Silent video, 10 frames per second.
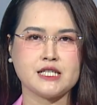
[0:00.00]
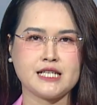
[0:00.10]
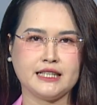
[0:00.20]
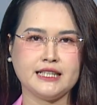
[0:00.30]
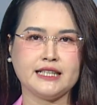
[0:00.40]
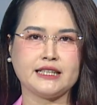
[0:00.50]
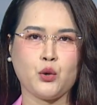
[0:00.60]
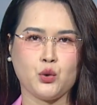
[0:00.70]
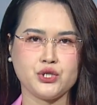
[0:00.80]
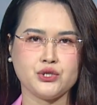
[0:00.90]
sáng nay tại
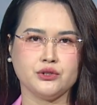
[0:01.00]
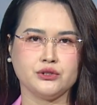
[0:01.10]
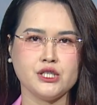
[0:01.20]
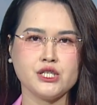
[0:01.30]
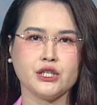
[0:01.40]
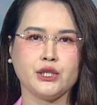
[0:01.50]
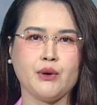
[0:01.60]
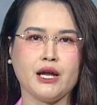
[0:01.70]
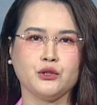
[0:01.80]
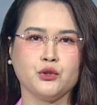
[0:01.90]
hội trường dưới sự điều hành